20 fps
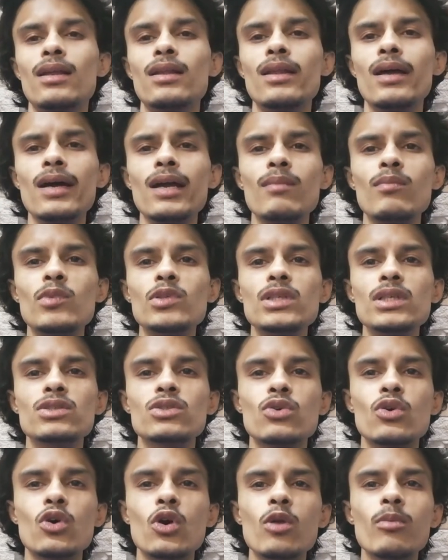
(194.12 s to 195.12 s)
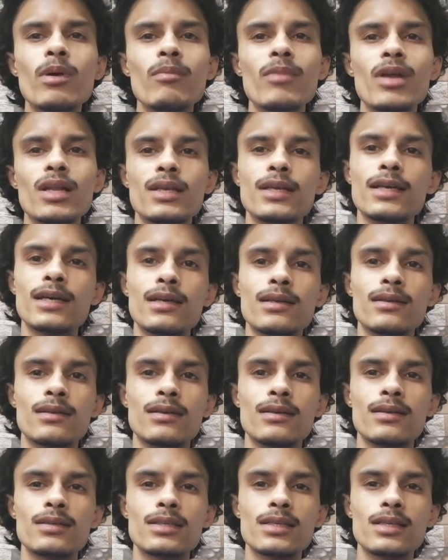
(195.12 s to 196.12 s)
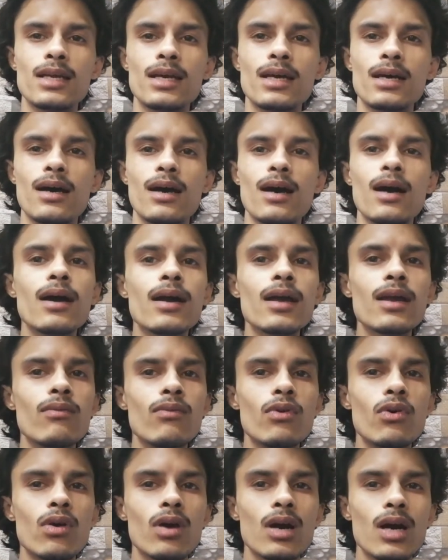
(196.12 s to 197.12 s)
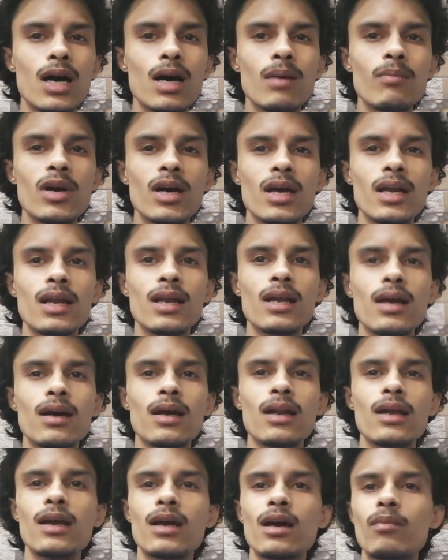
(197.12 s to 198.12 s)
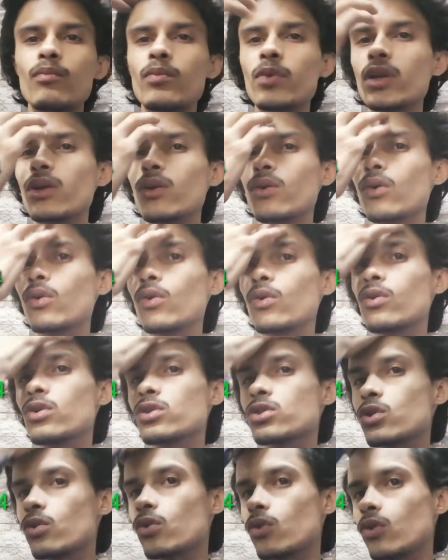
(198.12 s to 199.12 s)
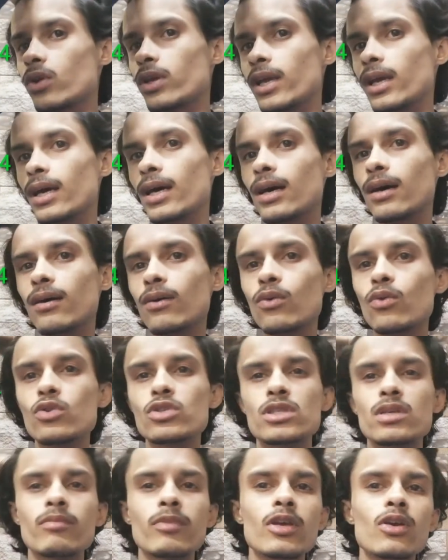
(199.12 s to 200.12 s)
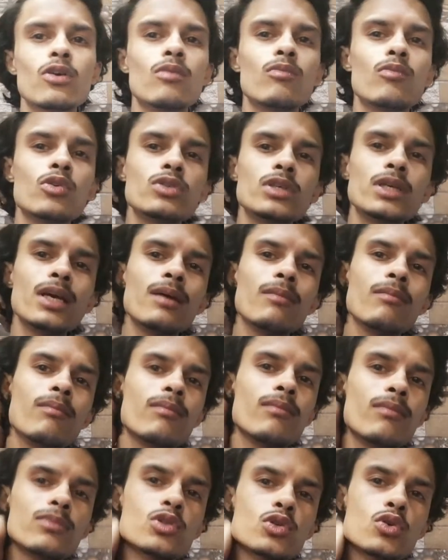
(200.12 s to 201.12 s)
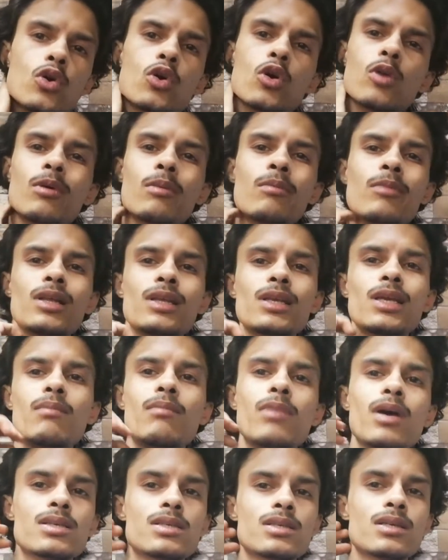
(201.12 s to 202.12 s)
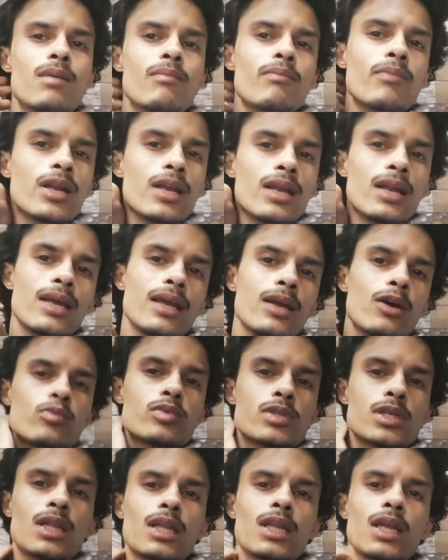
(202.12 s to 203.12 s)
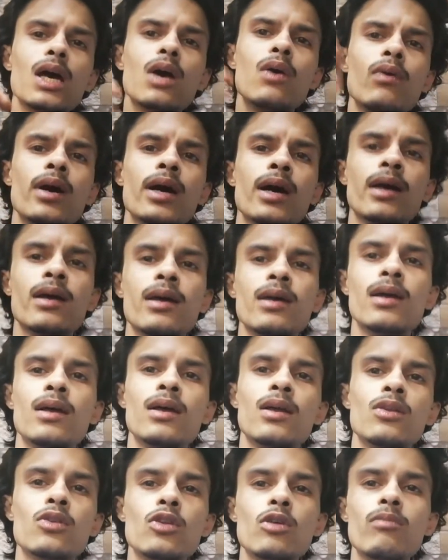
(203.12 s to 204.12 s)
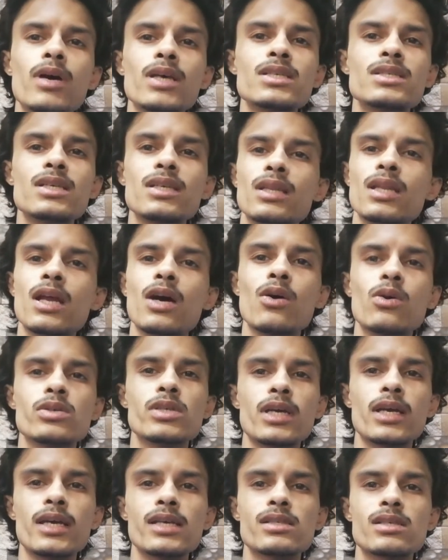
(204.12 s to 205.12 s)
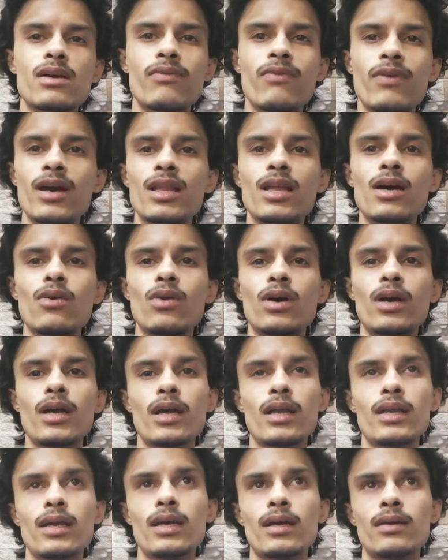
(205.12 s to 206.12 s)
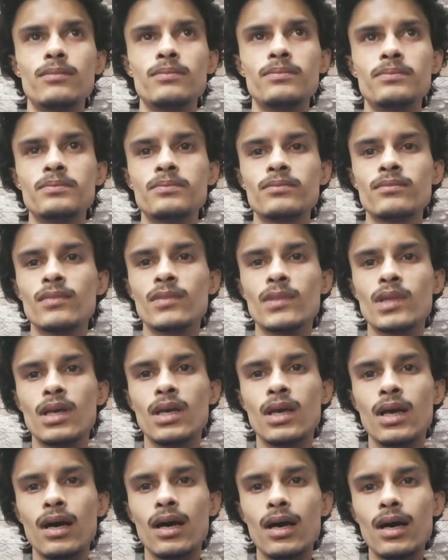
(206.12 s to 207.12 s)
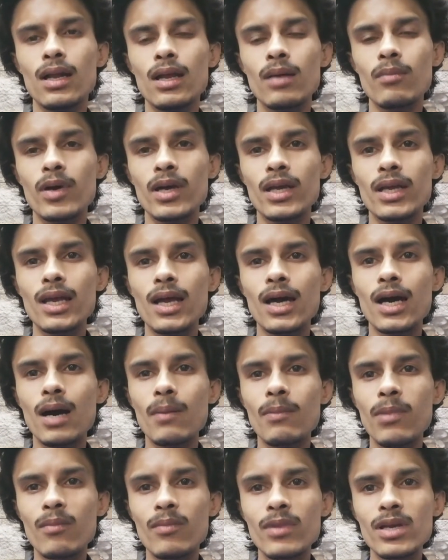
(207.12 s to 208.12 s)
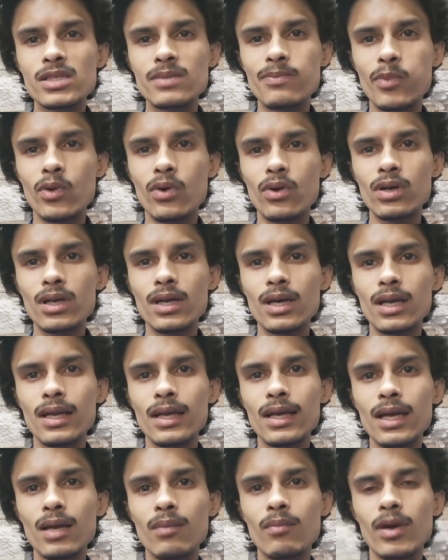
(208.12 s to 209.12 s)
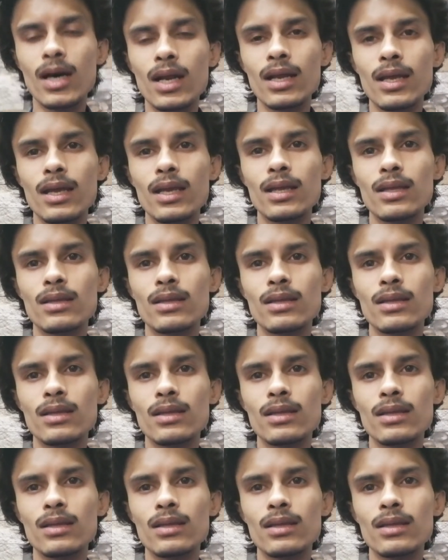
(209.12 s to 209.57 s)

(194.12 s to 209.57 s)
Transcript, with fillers: ताकि मुझे सौ रुपये मिल जाए ठीक है आगे वो काम करे ना करे कंपनी को लॉस हो या कुछ भी हो मुझे सौ रुपये मिल जाए बस कंपनी ने ये ऑप्शन दिया हुआ है तो बस जितना हो सके इसका फ़ायदा उठाया जाए अरे भाई आप हमें सपोर्ट करें हमारे